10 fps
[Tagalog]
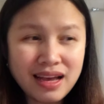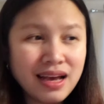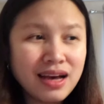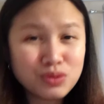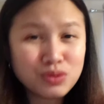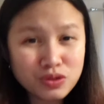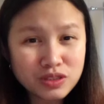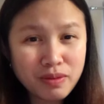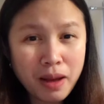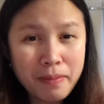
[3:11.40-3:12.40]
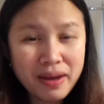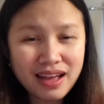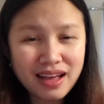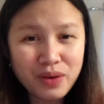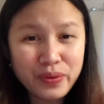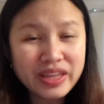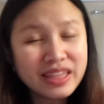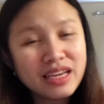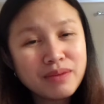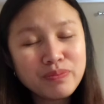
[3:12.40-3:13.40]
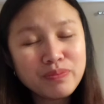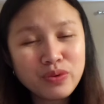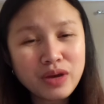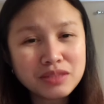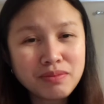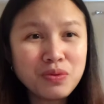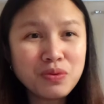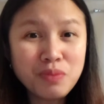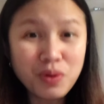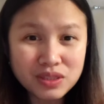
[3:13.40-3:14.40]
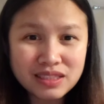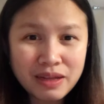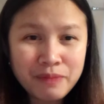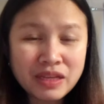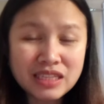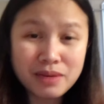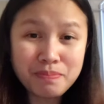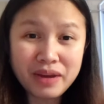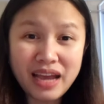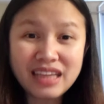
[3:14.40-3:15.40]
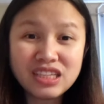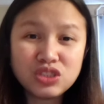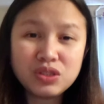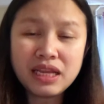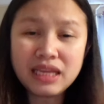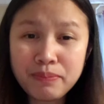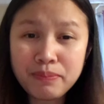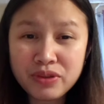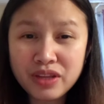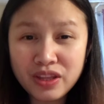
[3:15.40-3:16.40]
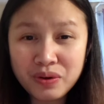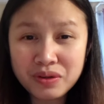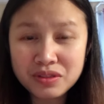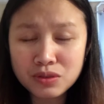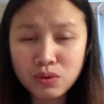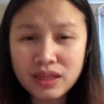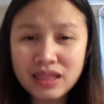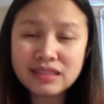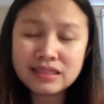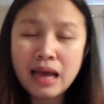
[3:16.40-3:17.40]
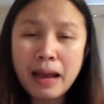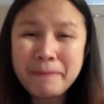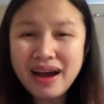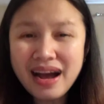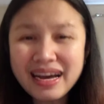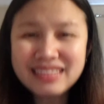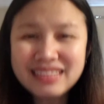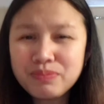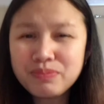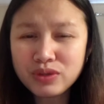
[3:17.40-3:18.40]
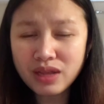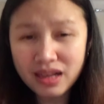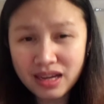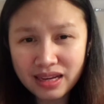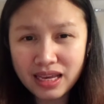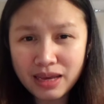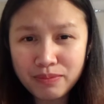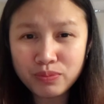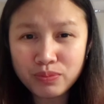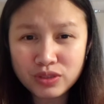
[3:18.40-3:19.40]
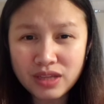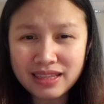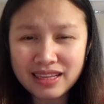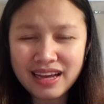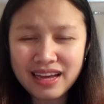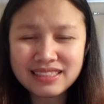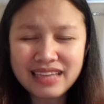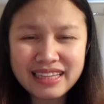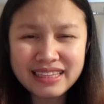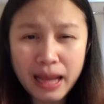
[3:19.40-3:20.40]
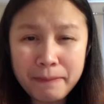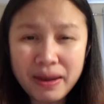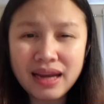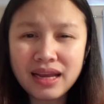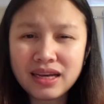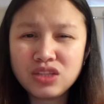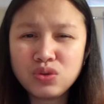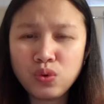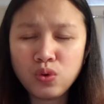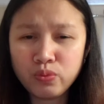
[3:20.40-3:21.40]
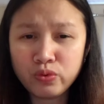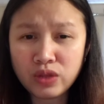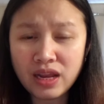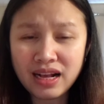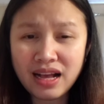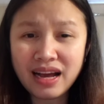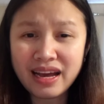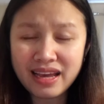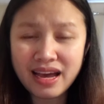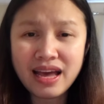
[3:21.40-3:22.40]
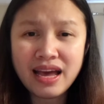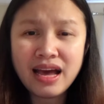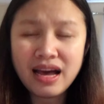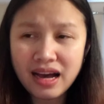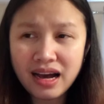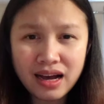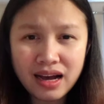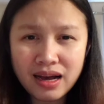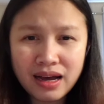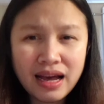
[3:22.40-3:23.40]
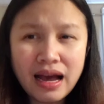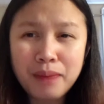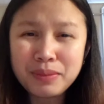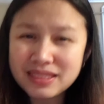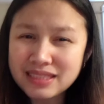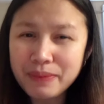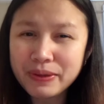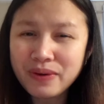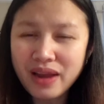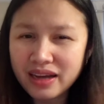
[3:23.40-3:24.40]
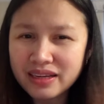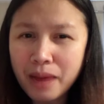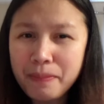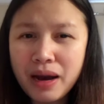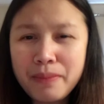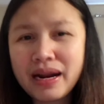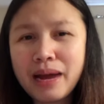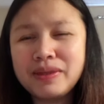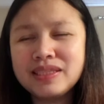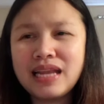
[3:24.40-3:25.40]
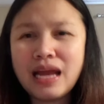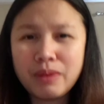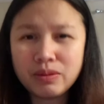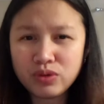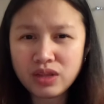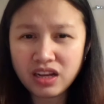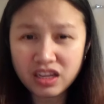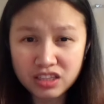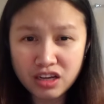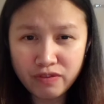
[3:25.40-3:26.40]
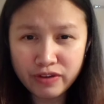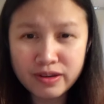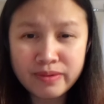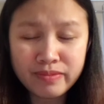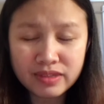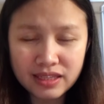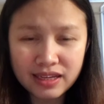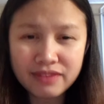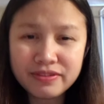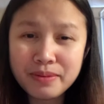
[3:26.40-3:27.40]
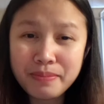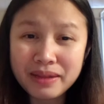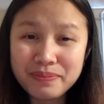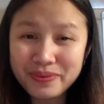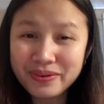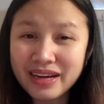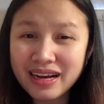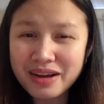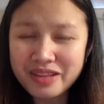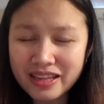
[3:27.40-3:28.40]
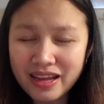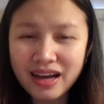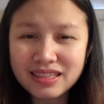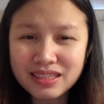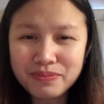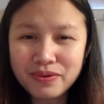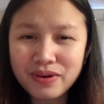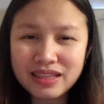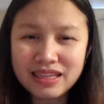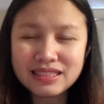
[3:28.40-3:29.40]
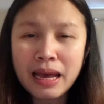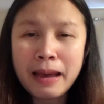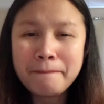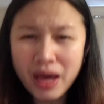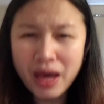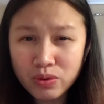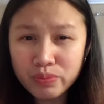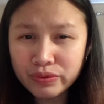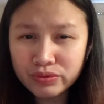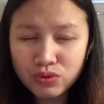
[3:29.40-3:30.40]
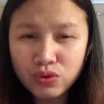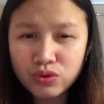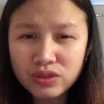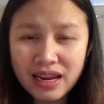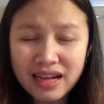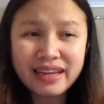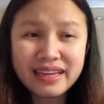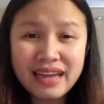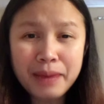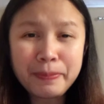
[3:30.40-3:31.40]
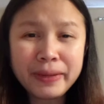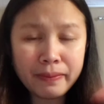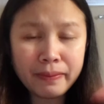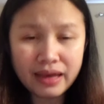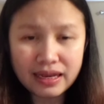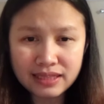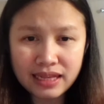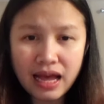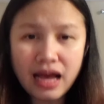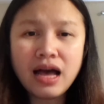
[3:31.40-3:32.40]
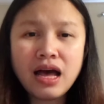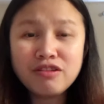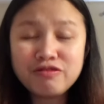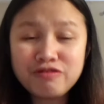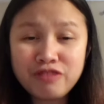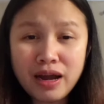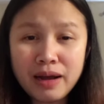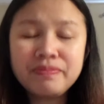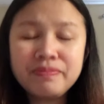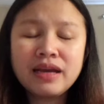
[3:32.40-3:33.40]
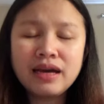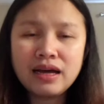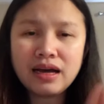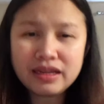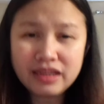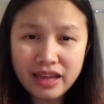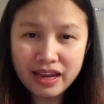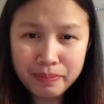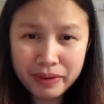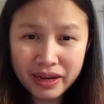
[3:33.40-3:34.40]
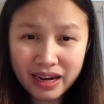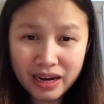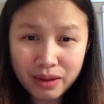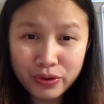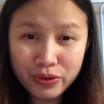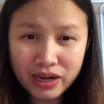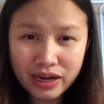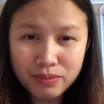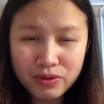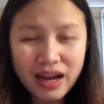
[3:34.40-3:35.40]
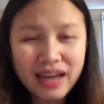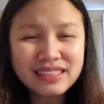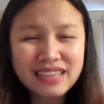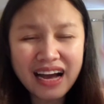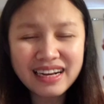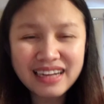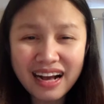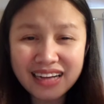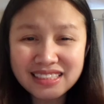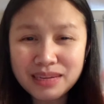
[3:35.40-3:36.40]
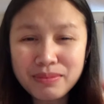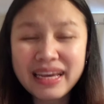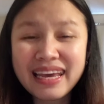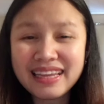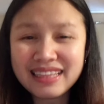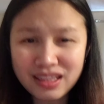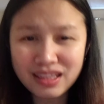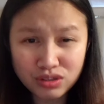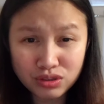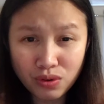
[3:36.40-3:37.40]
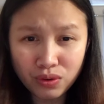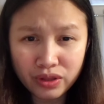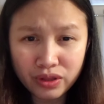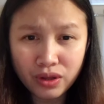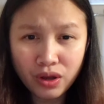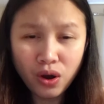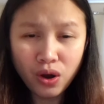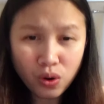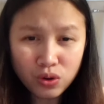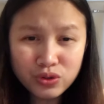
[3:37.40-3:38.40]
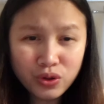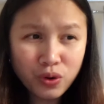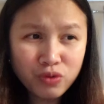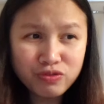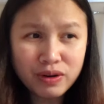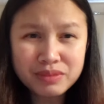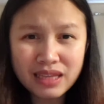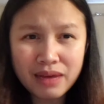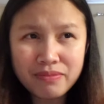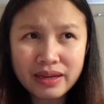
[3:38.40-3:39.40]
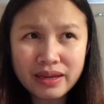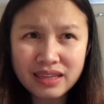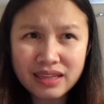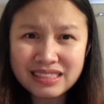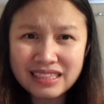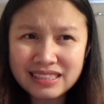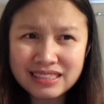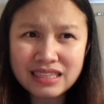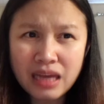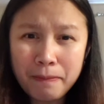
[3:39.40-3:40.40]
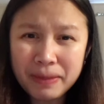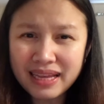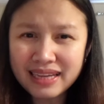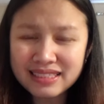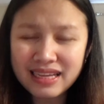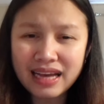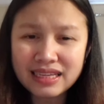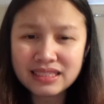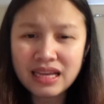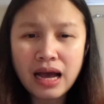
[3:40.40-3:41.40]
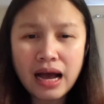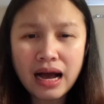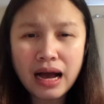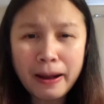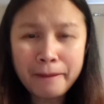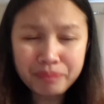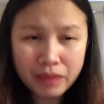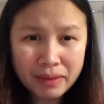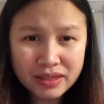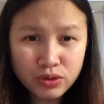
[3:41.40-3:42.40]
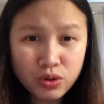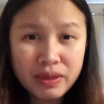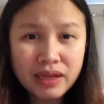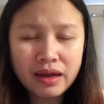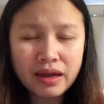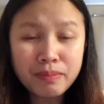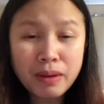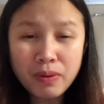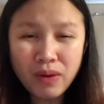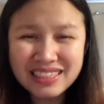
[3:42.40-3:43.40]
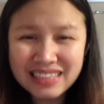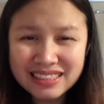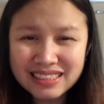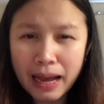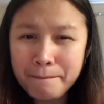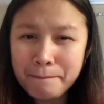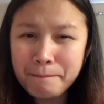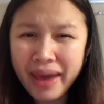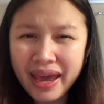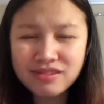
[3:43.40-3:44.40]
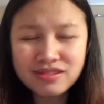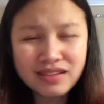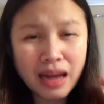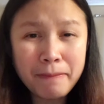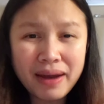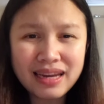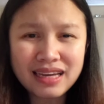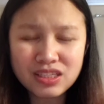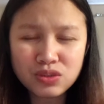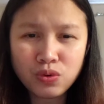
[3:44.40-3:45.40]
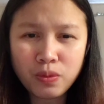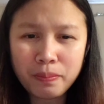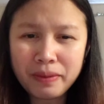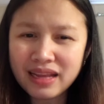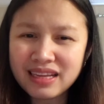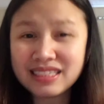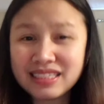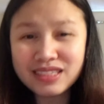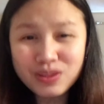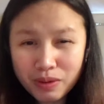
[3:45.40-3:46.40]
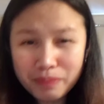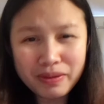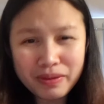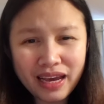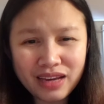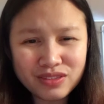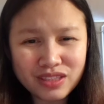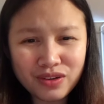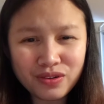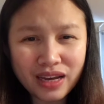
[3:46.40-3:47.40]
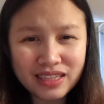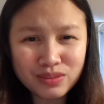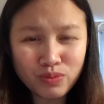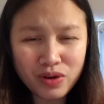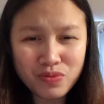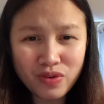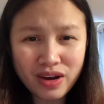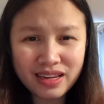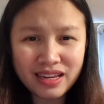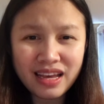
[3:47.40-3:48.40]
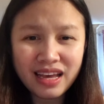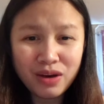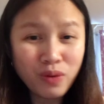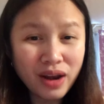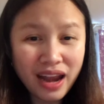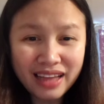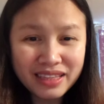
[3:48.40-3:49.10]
So, yung sa mga bata, kung hindi naman po guys maubos, syempre, additional ipon din yon So, at least, makakadagdag po talaga ng ipon po sa atin, guys. And napakalaking tulong po talaga. Kaya, uh, ang masasabi ko lang, napakamaraming salamat po talaga sa, government, sa government po ng Canada. Kasi po, at least, meron pong tulong talaga na ibinibigay sila from uh, the day na ipinanganak po yung anak mo, guys, hanggang sa mag-18 years old. Although, from 7, uh, 6, pataas guys, um, medyo lumi, uh, nababawasan siya pero napakalaking tulong pa rin kasi sino magbibigay nun sa iyo guys buwan-buwan? Wala, 'di